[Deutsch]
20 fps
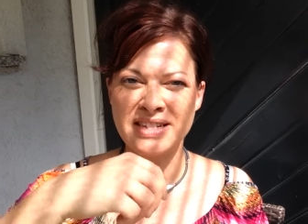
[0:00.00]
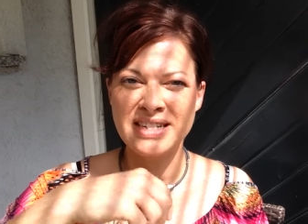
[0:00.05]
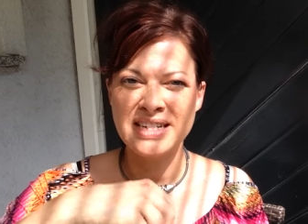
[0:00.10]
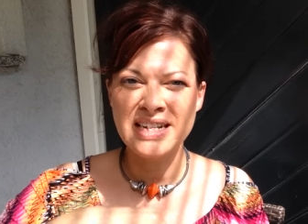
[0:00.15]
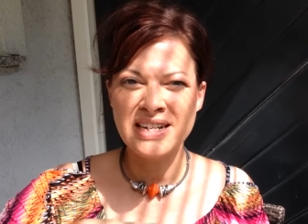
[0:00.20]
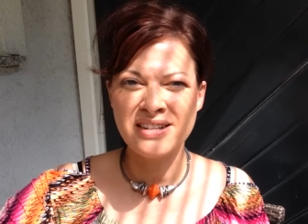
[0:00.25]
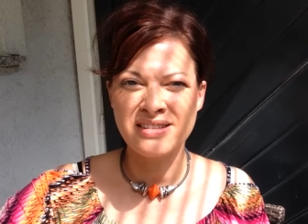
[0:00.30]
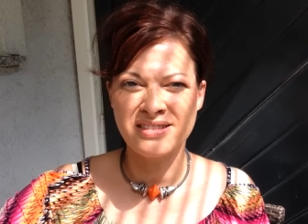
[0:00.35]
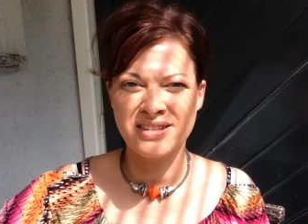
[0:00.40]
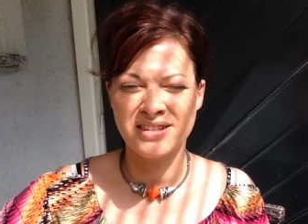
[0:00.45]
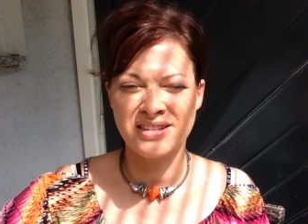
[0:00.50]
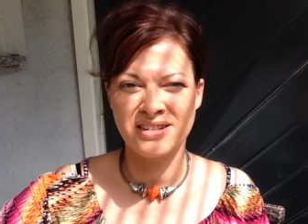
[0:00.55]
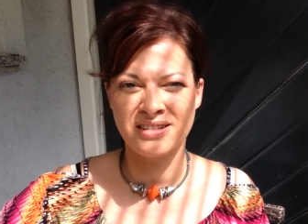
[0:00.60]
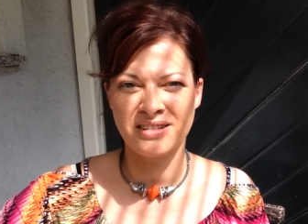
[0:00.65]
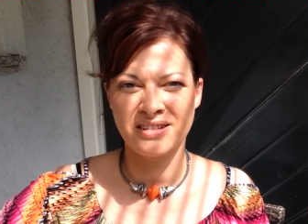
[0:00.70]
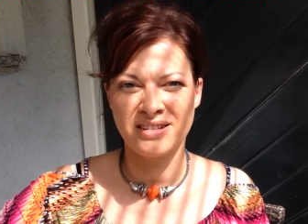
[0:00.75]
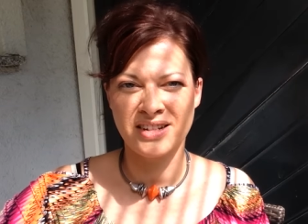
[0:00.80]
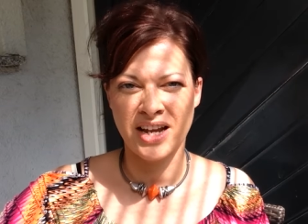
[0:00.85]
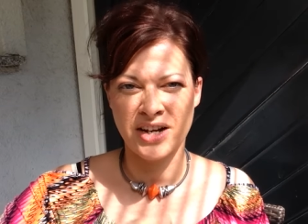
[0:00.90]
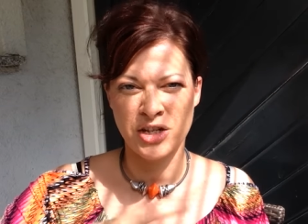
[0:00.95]
Dienst
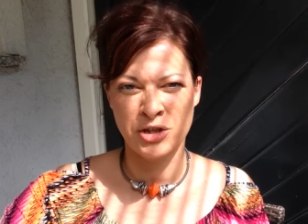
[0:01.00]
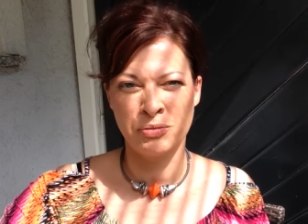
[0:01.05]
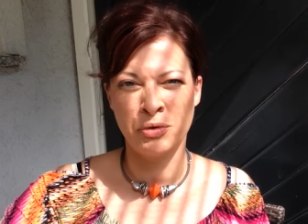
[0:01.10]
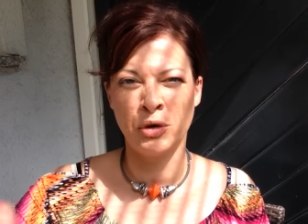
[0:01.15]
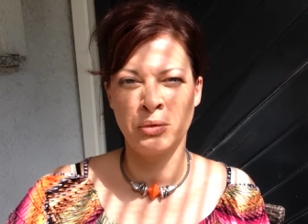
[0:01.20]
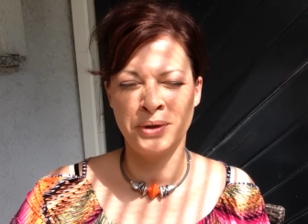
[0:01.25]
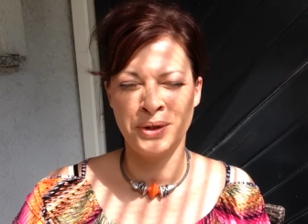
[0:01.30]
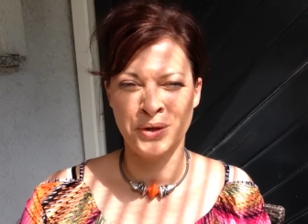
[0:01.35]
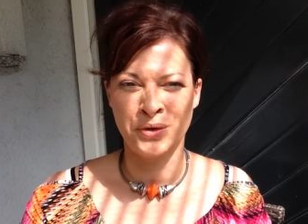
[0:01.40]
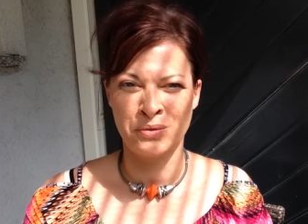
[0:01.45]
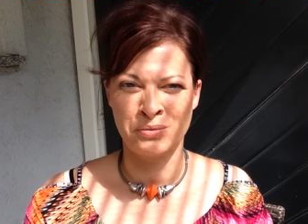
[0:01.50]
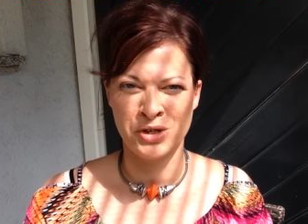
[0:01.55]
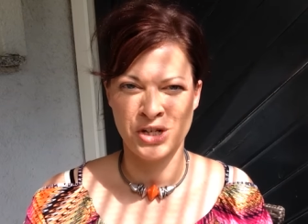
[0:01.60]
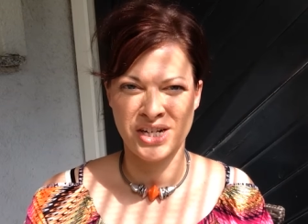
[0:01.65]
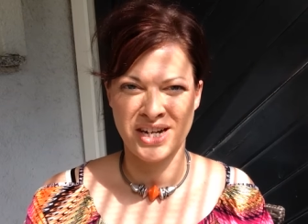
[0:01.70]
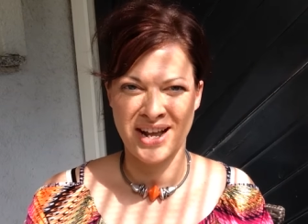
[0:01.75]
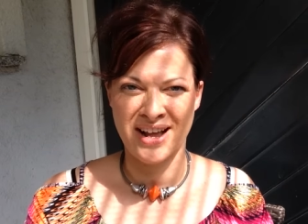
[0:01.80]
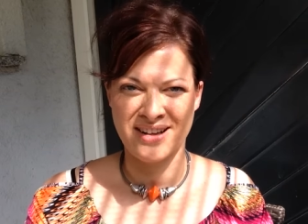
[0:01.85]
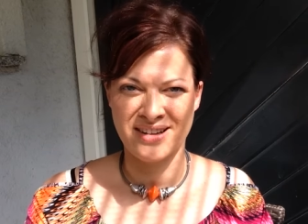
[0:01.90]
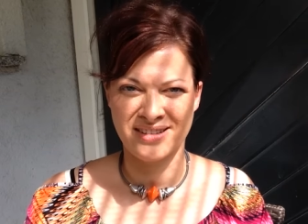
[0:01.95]
deines Publikums
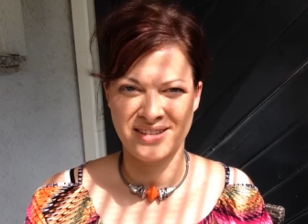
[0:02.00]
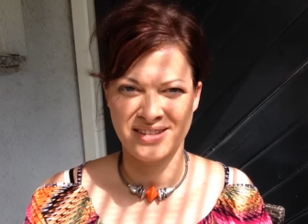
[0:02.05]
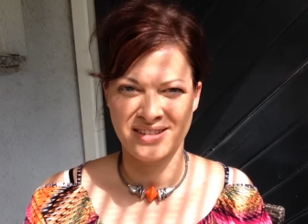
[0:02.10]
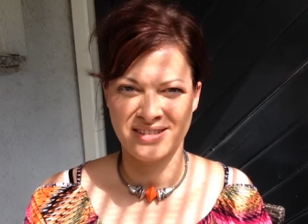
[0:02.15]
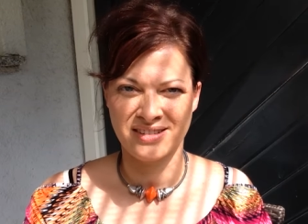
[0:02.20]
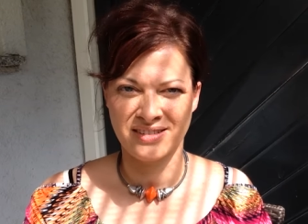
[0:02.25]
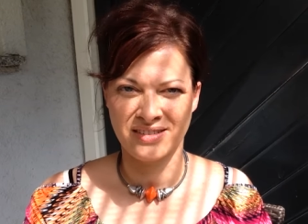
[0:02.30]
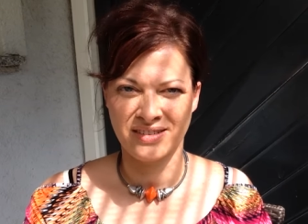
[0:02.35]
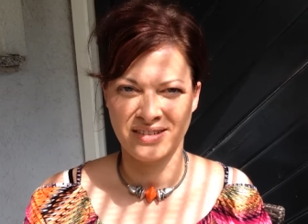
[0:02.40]
stellst.